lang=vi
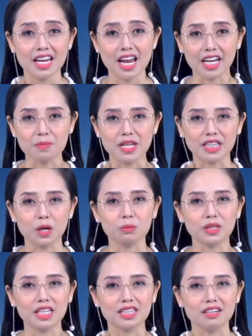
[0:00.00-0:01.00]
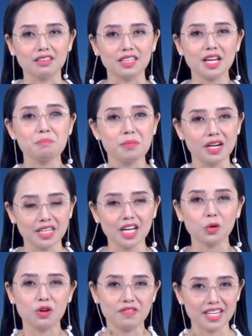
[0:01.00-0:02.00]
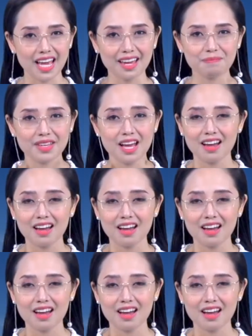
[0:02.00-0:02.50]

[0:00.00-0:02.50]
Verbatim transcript: để cập nhật thông tin thời tiết mới nhất quý vị nhé.